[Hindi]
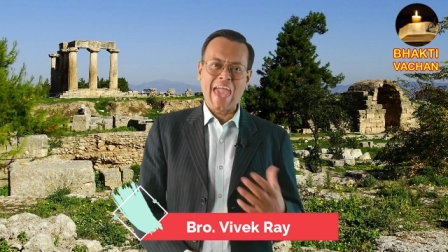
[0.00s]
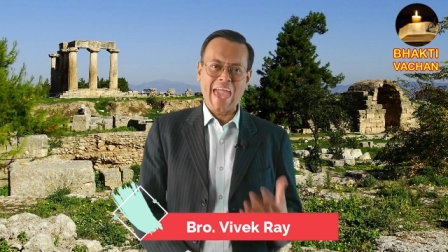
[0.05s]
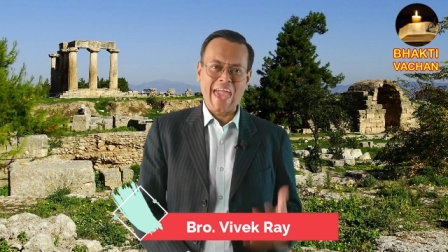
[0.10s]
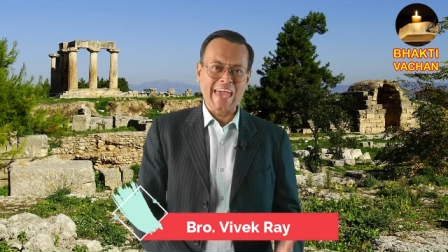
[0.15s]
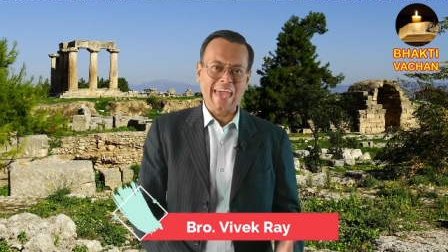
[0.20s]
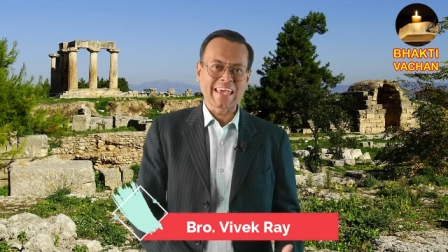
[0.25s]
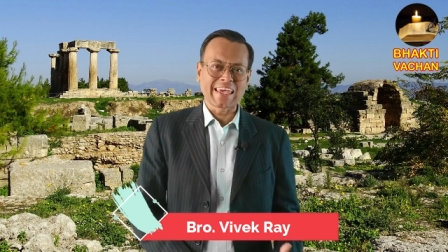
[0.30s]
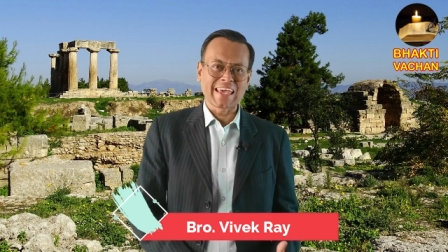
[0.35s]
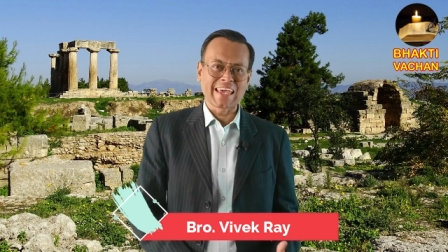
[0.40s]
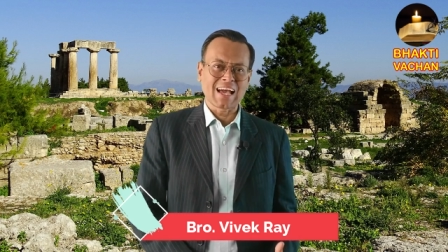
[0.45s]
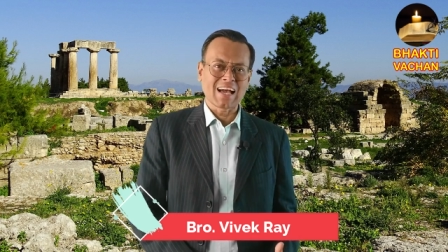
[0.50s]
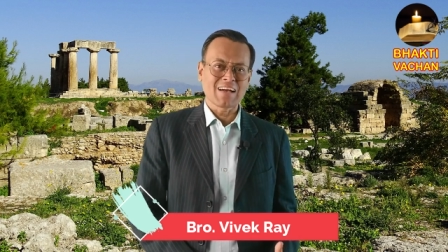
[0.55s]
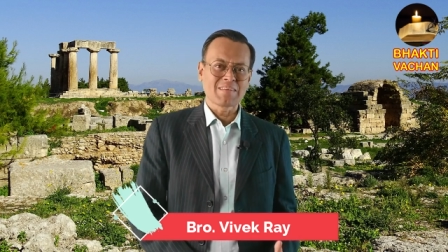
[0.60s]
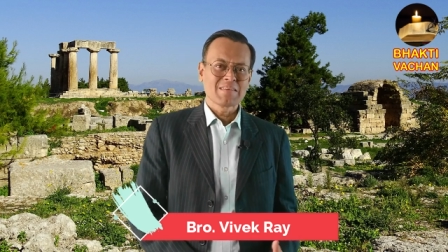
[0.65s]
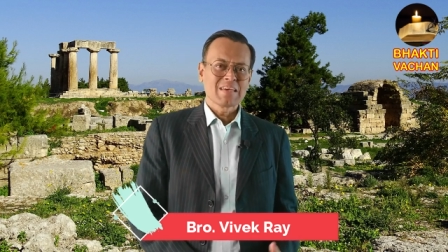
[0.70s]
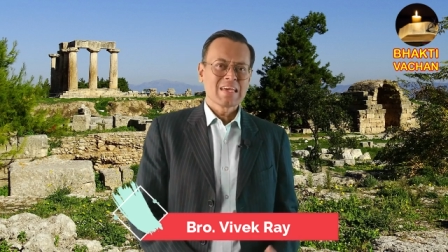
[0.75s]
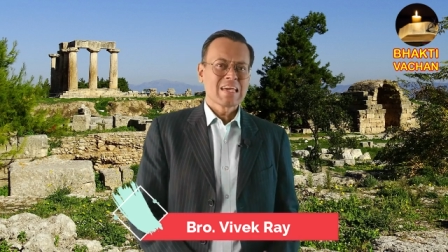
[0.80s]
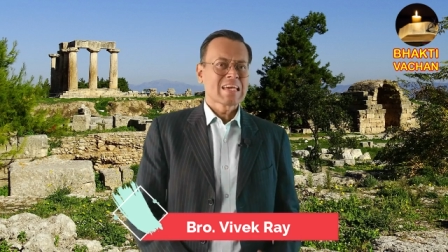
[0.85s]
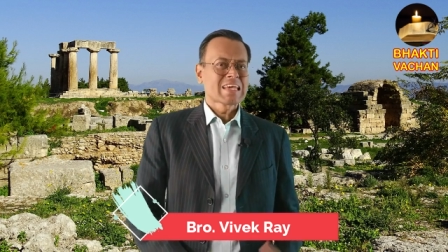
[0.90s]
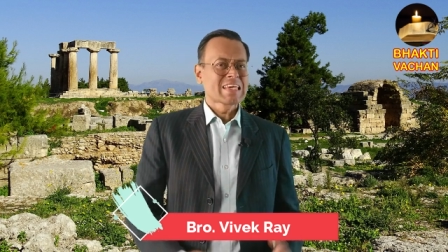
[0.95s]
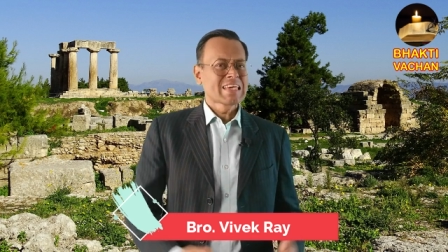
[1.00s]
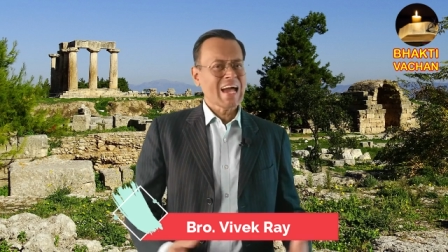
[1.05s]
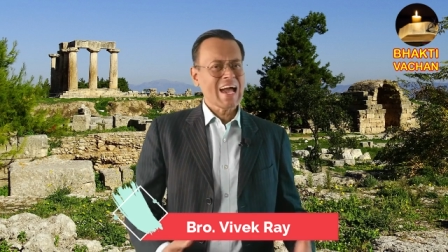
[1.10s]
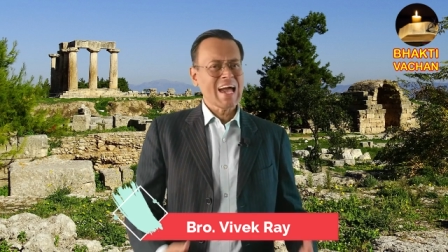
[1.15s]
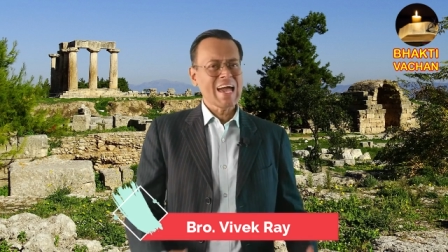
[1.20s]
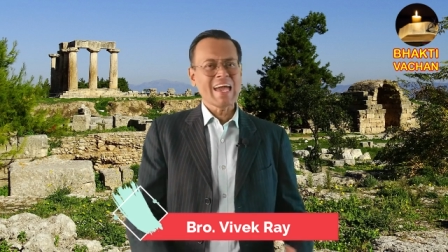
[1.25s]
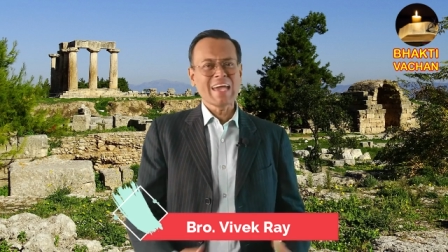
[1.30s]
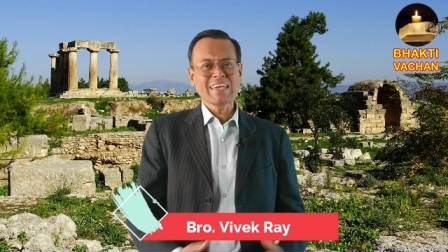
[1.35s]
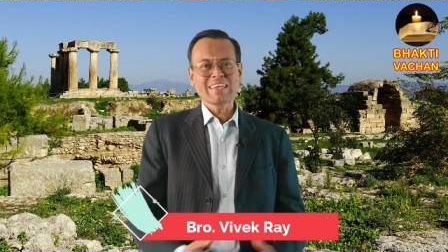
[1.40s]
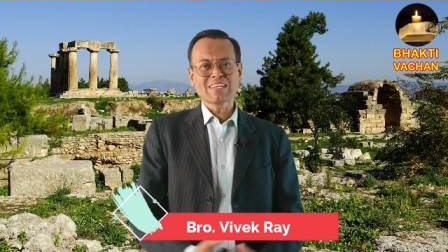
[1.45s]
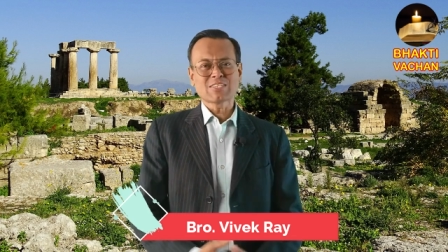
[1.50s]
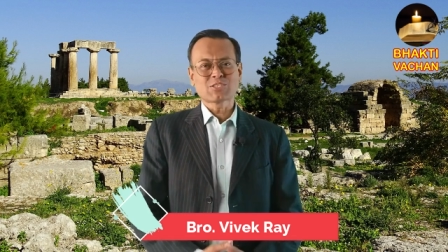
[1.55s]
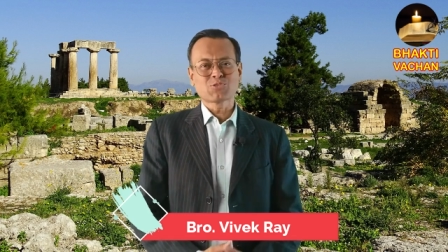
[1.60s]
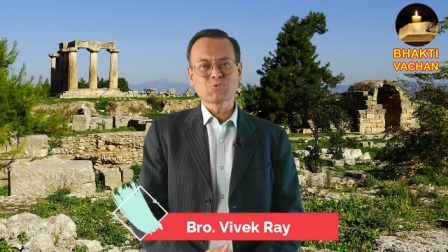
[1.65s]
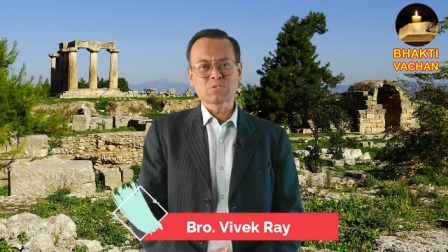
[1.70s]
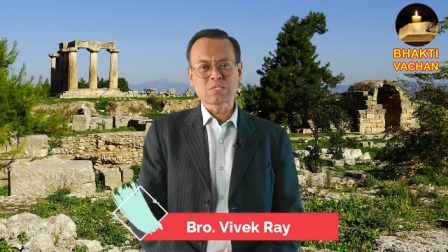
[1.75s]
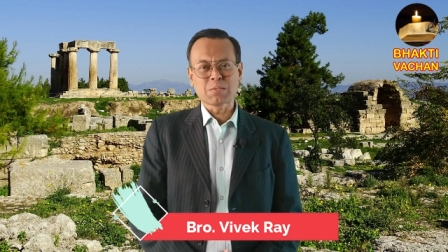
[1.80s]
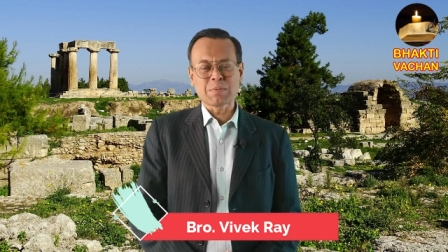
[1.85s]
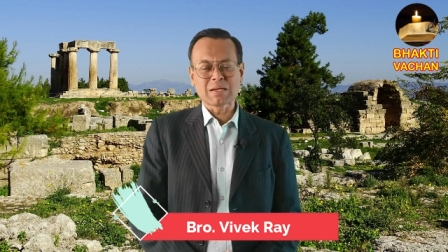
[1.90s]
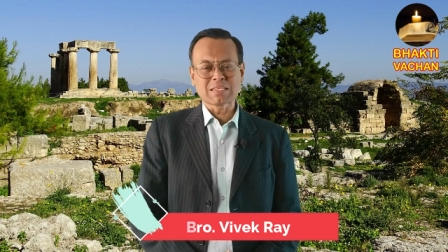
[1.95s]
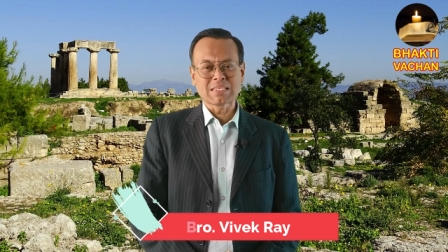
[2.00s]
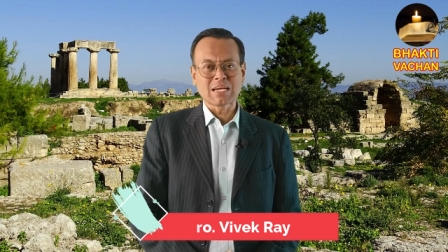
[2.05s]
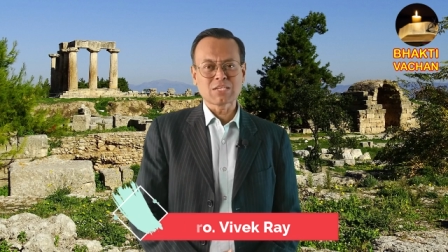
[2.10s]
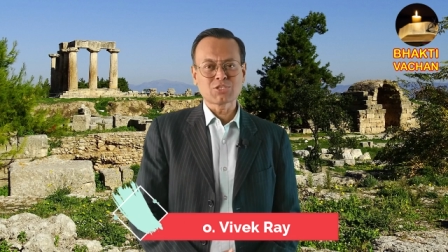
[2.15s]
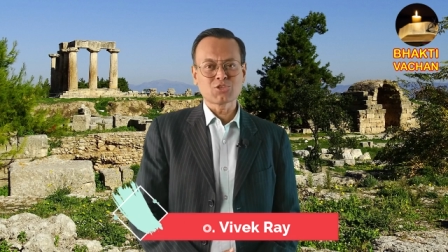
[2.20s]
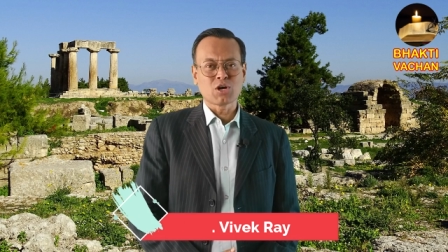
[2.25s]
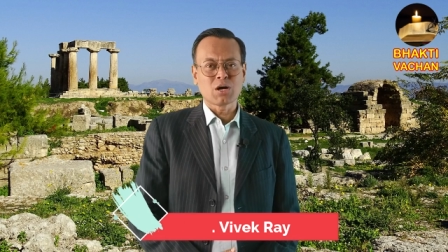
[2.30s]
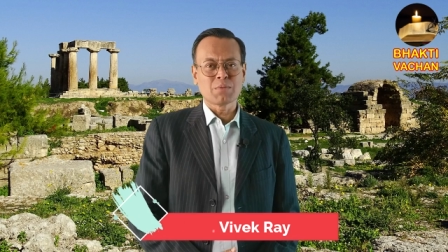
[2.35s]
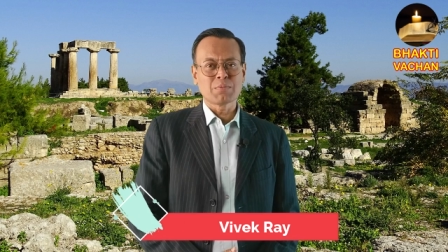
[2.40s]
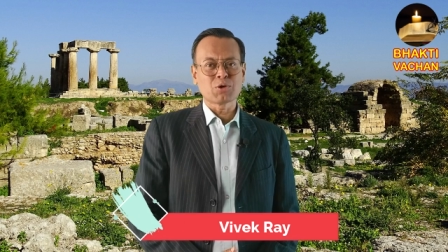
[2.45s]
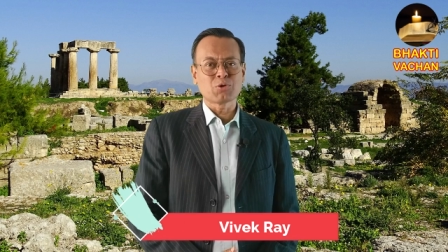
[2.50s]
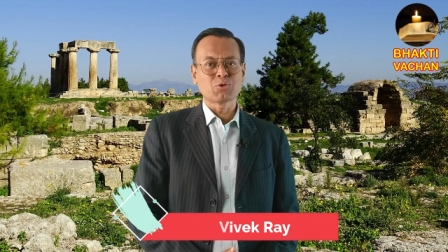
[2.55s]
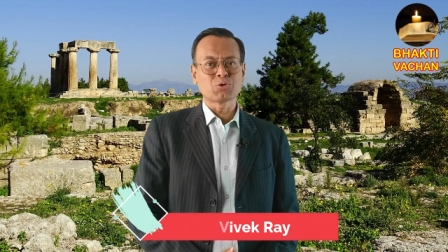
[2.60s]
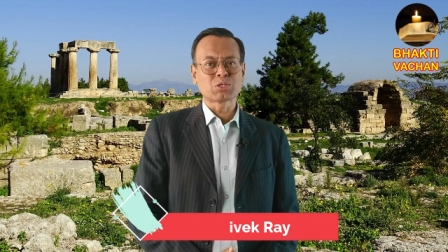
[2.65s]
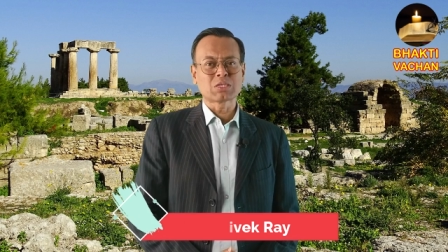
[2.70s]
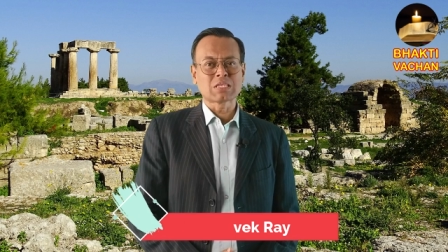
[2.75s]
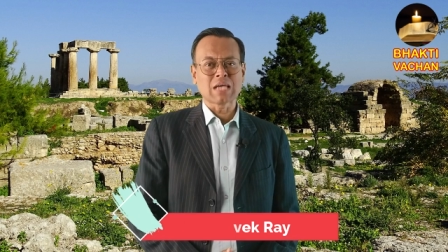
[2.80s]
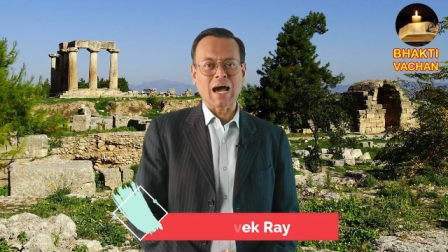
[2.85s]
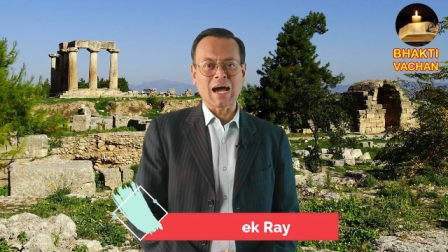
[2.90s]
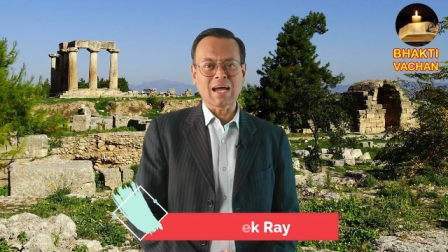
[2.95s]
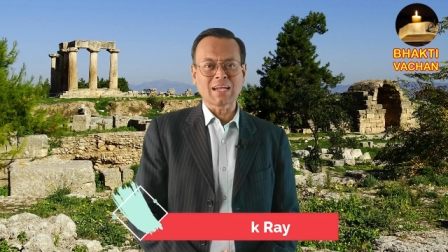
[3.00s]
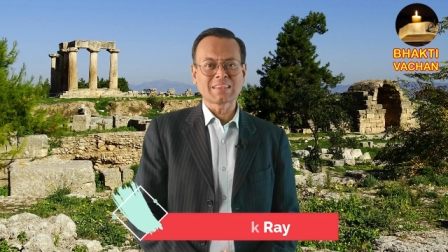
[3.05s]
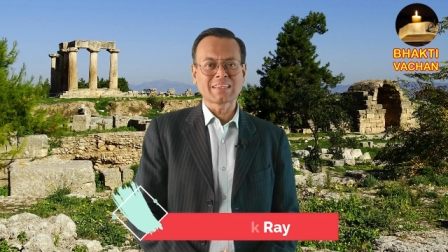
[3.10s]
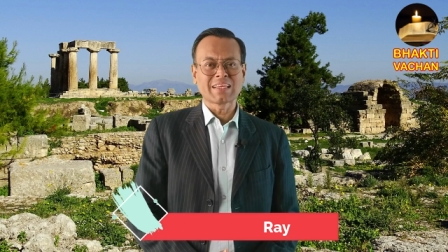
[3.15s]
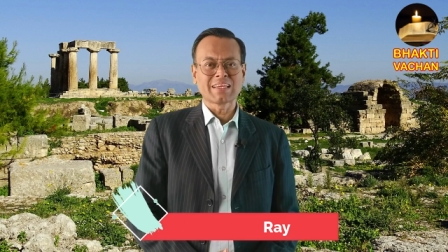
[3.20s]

है क्या क्या है यह सुसमाचार जो हमें उद्धार